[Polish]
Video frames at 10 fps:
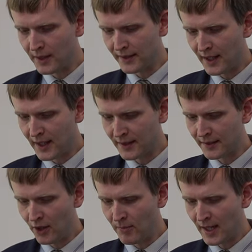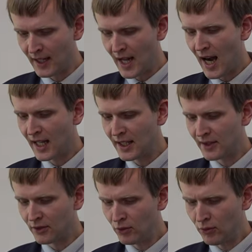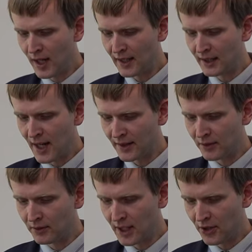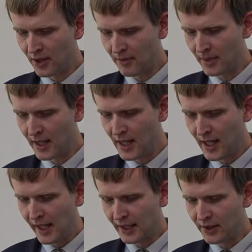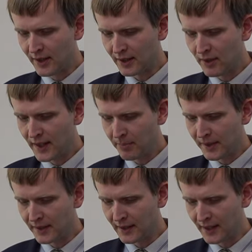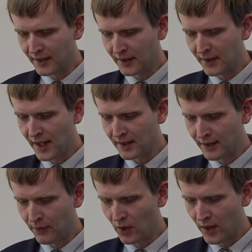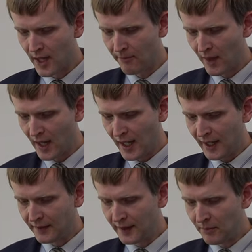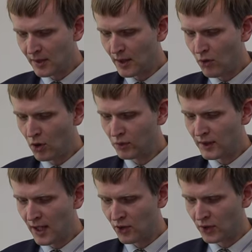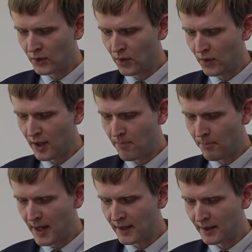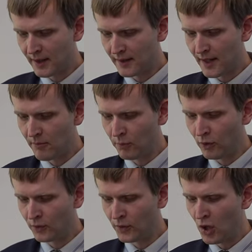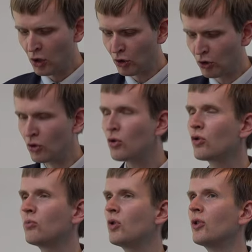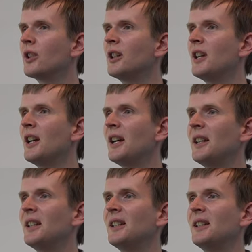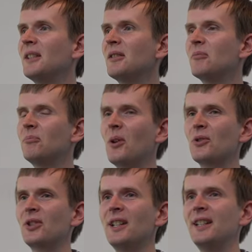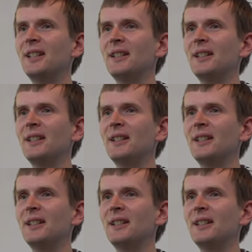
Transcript: znalazł domek, a jaskółka gniazdo dla siebie, gdzie składa pisklęta swoje. Tym są ołtarze Twoje, Panie zastępów, Królu mój i Boże